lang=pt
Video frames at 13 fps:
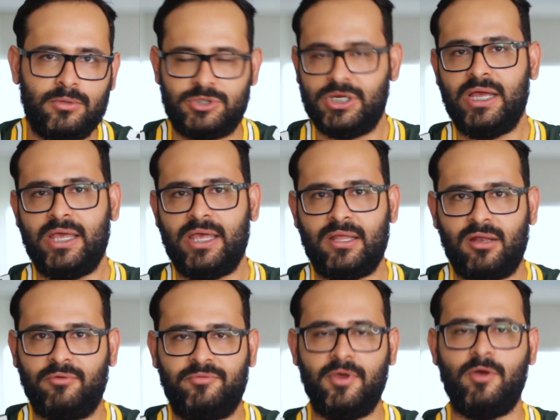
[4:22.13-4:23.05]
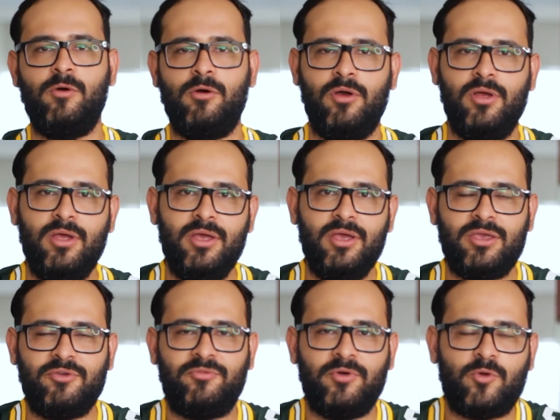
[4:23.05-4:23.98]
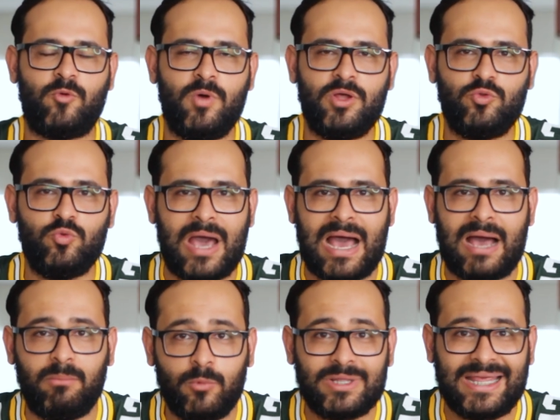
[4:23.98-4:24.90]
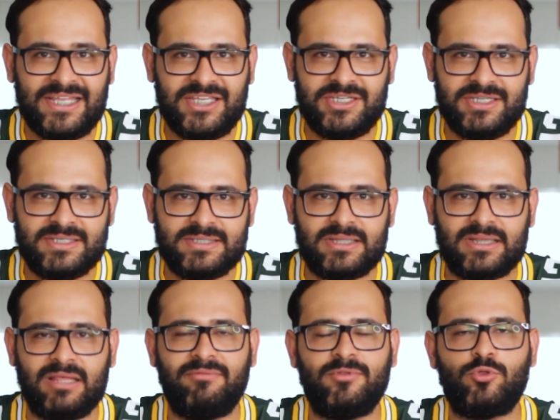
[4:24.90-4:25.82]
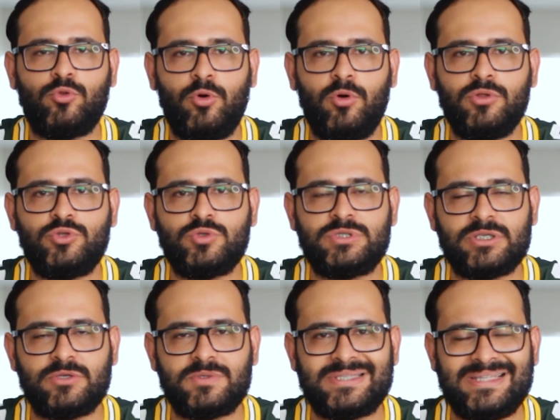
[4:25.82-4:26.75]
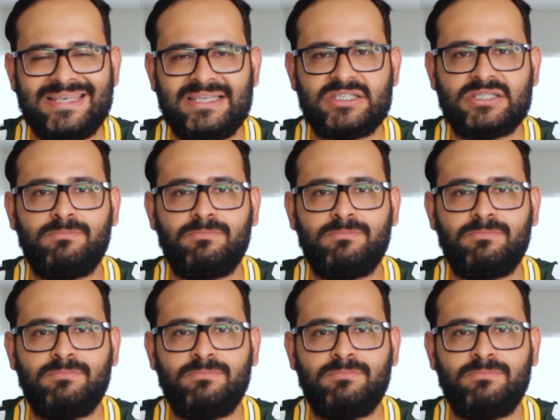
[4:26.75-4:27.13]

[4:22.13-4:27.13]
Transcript: Já era, ferrou que foi quando a Monetize teve todos os seus links